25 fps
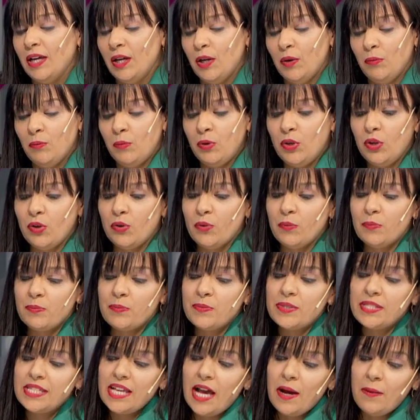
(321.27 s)
Bueno,
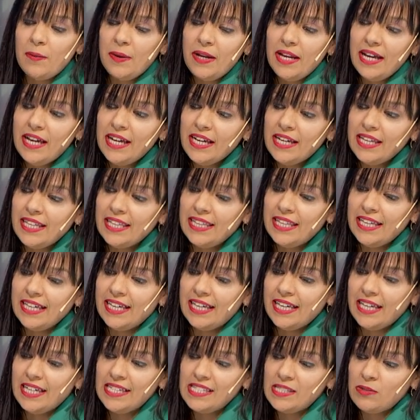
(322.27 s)
se habla de
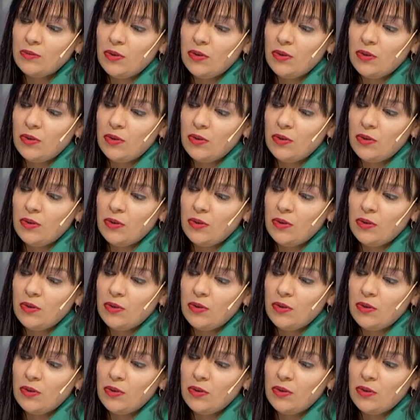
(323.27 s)
que es una